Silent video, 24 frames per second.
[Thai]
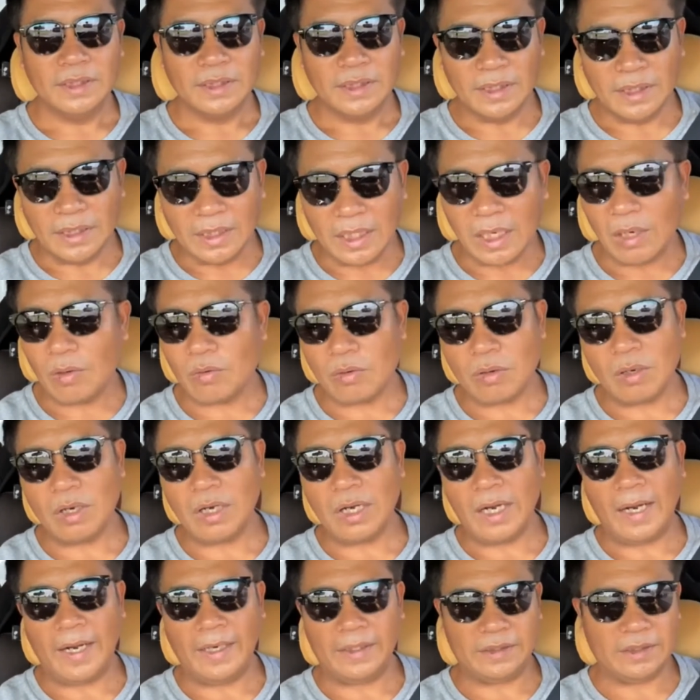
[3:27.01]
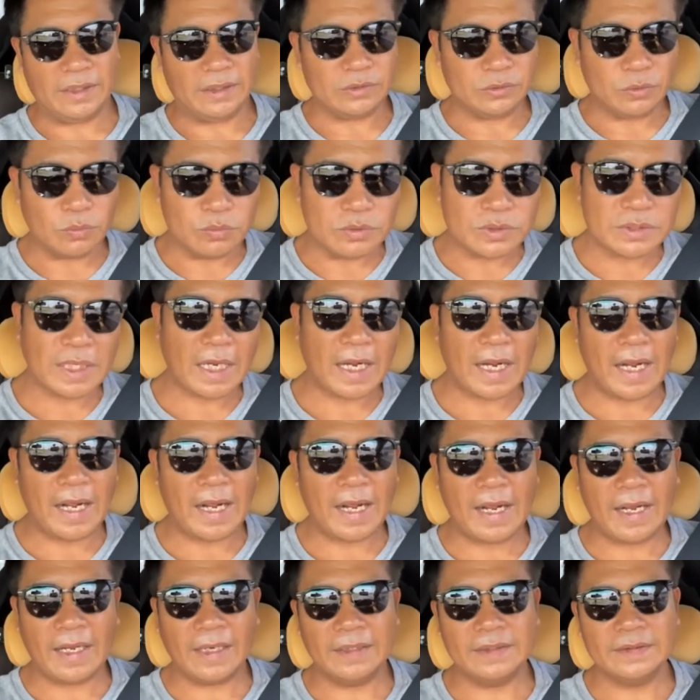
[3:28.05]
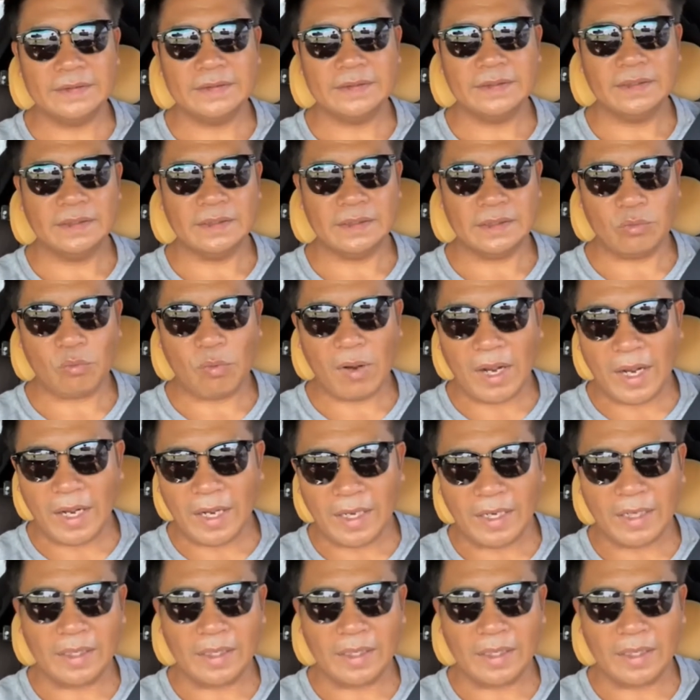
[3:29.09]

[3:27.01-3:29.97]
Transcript: หนึ่งเราก็อาจจะชงชา หรือว่า